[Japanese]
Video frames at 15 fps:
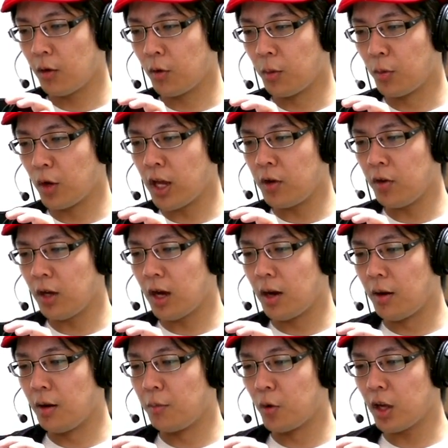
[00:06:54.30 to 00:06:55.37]
あ、これもらえる
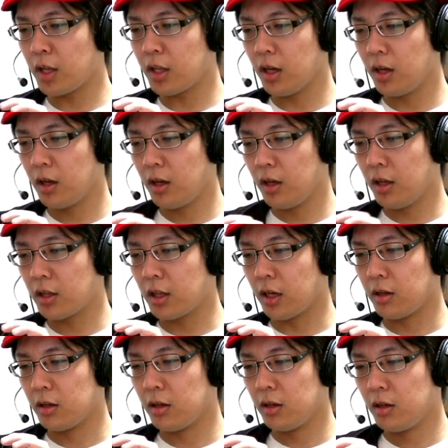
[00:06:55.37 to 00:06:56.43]
ああ、もらえた。やっ
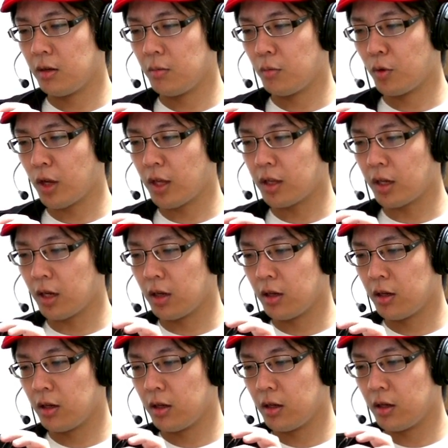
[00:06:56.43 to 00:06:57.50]
た。もらえた。
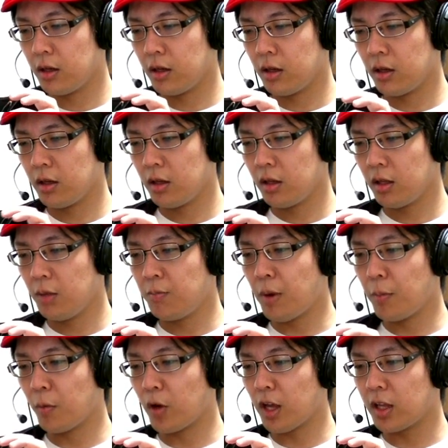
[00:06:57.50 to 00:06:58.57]
いっ
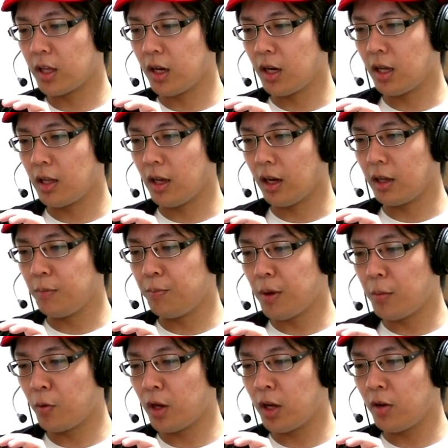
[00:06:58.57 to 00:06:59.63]
ぱいもらえた。あ、なんかいっ
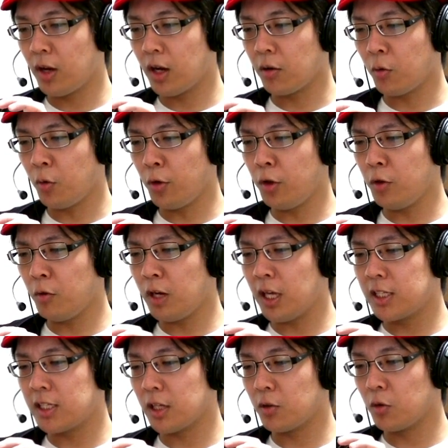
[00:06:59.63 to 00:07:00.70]
ぱいもらえる。あ、こういうの
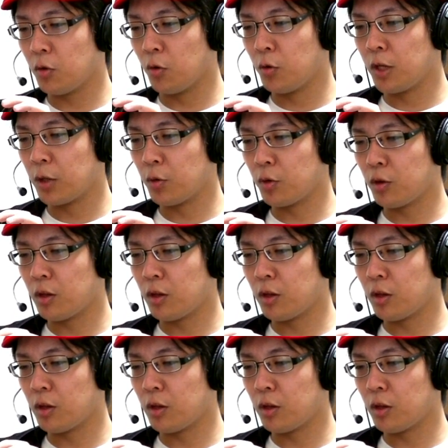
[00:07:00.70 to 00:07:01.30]
はちゃんと受け